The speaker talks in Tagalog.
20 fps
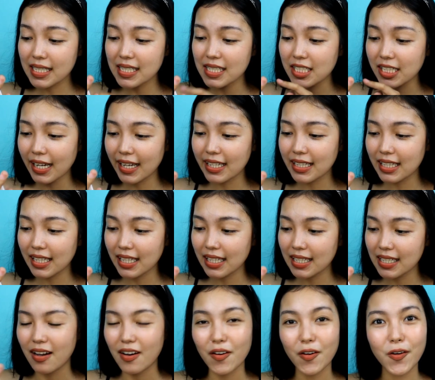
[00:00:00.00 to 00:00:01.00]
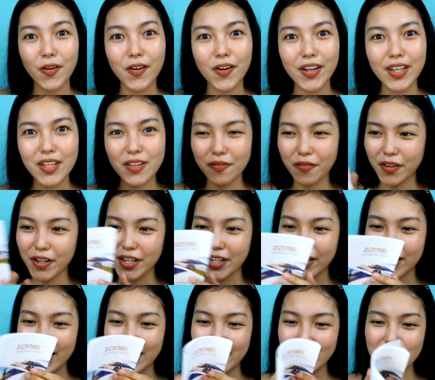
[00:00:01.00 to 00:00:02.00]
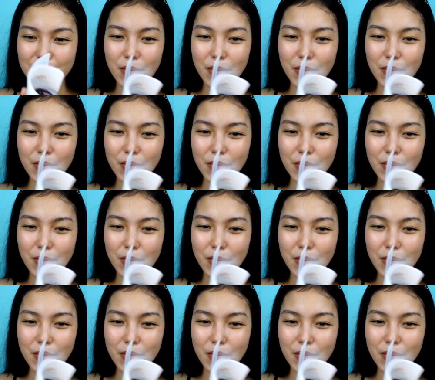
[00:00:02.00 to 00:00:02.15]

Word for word: Chinese. Oh, in fairness, pang